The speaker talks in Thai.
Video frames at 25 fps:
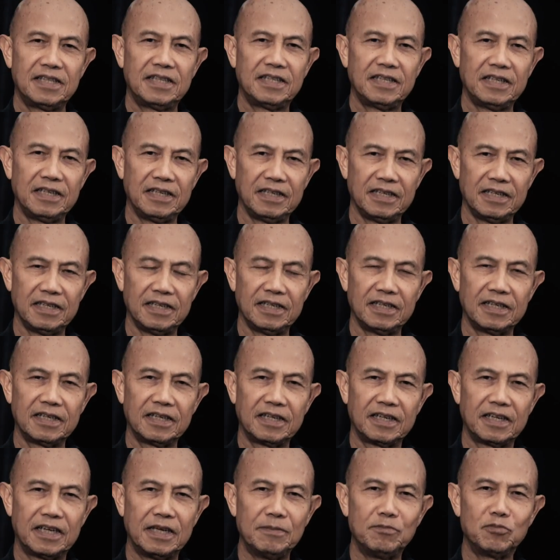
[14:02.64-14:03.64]
ที่
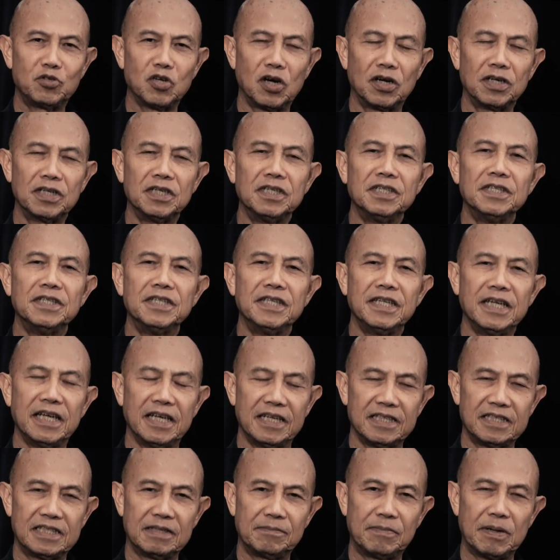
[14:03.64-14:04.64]
คิมจองอึนเนี่ย
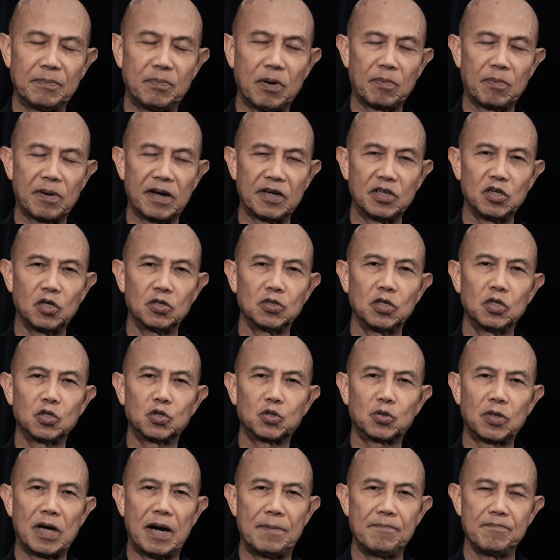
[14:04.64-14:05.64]
จะไปบกับโดนัล
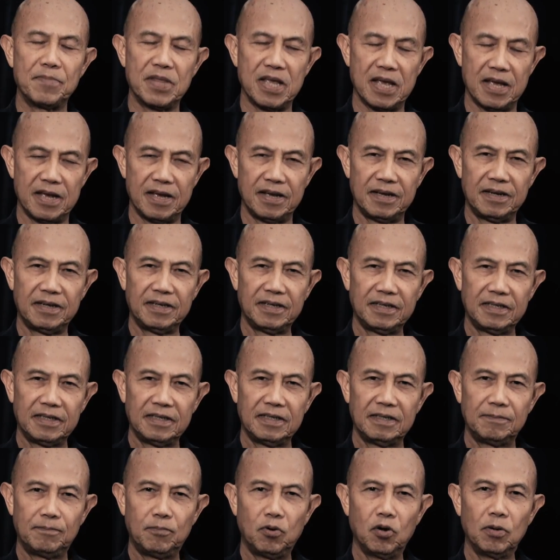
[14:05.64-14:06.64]
ด์ทรัมป์เนี่ย
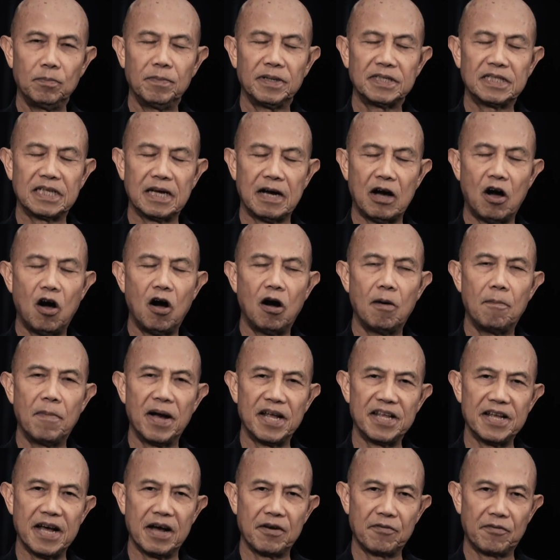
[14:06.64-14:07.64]
ผลมันจะออกมา
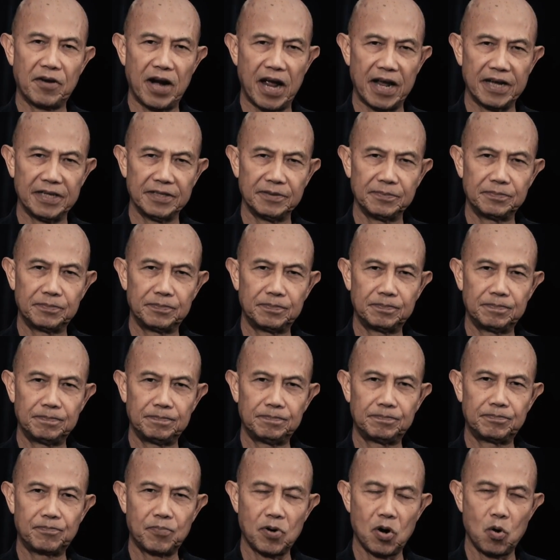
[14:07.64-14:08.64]
อย่างไร
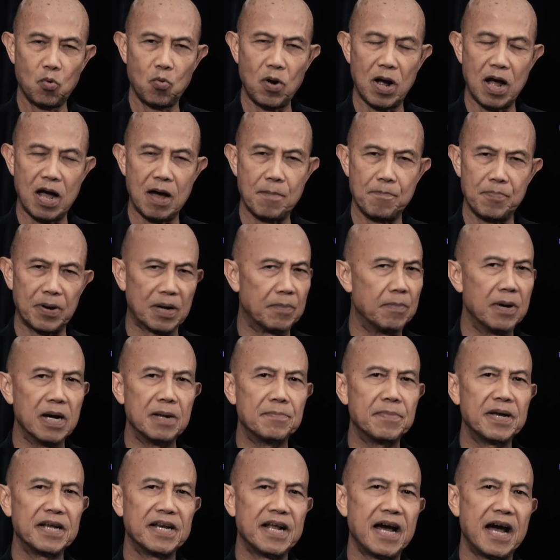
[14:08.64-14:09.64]
เพราะว่าประเมิน
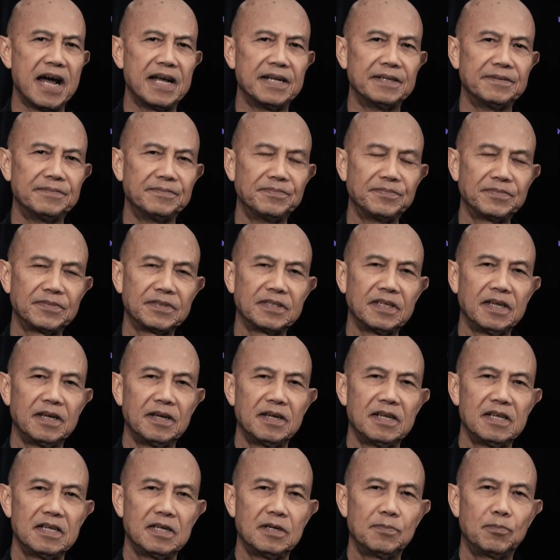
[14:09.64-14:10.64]
ไม่ได้
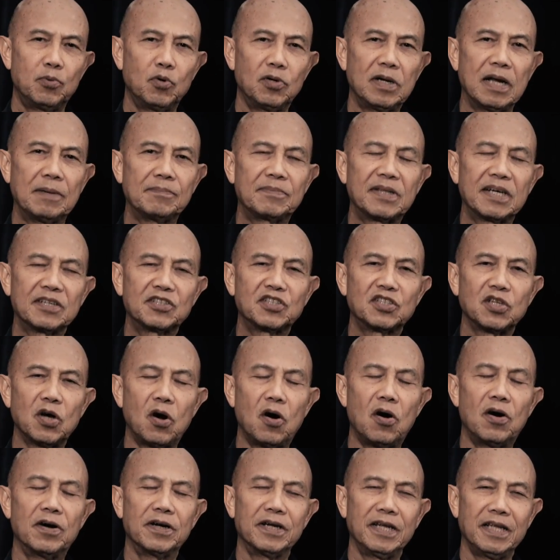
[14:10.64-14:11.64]
ผู้นำทั้งสอ
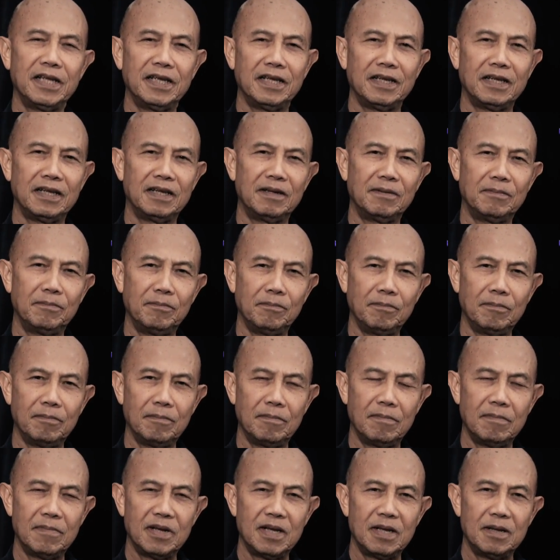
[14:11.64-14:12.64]
งนี่
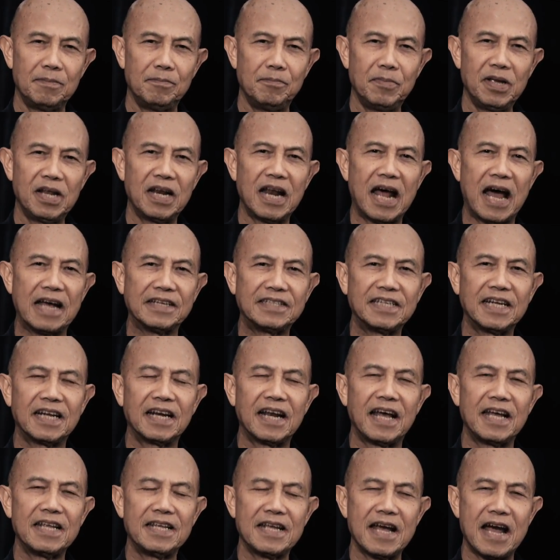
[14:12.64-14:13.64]
มีหลายสิ่ง
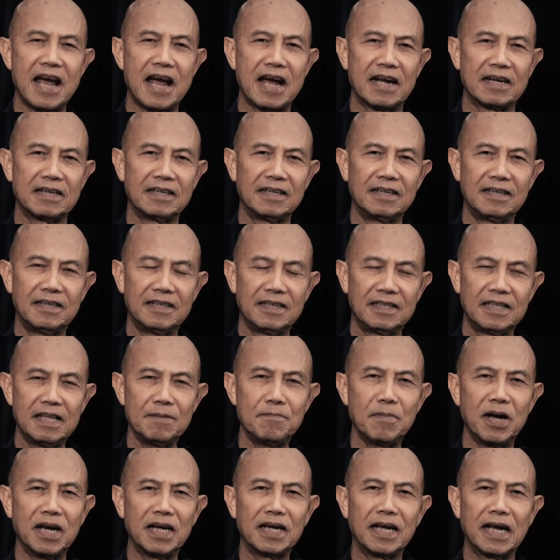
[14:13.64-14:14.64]
หลายอย่างที่
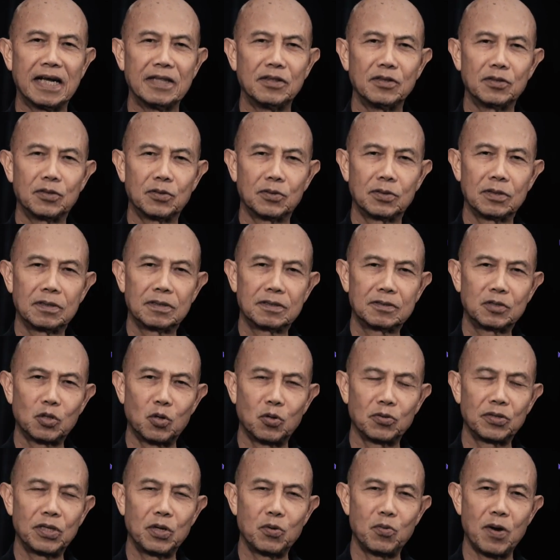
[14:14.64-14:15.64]
เหมือนกันตร
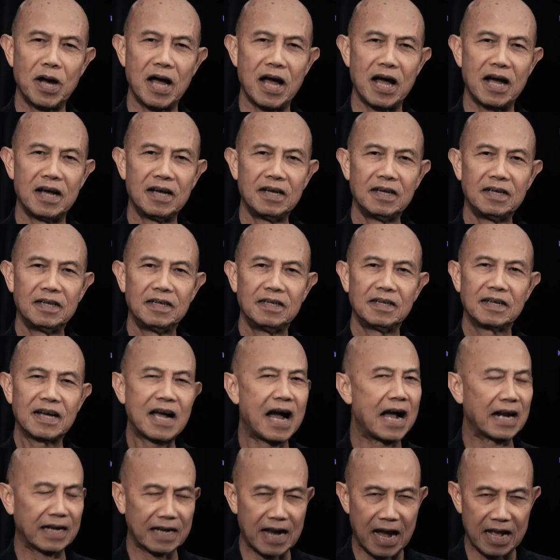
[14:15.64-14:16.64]
งที่ว่า
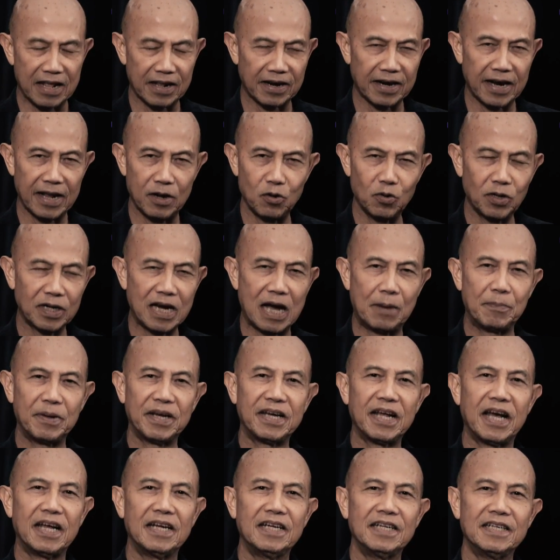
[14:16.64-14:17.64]
คาดการอะไรล่วงหน้าไม่
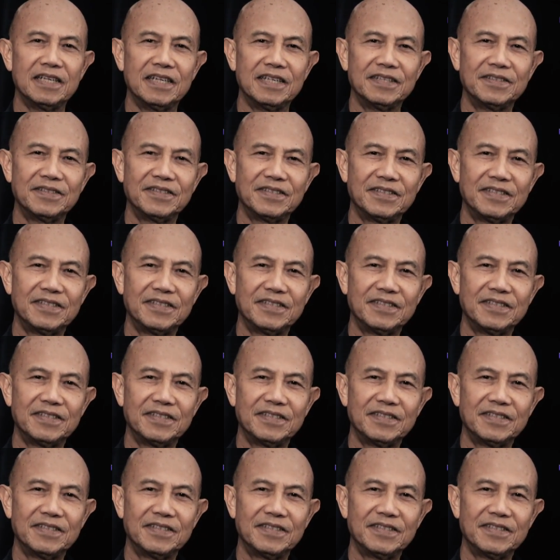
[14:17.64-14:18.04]
ได้เลย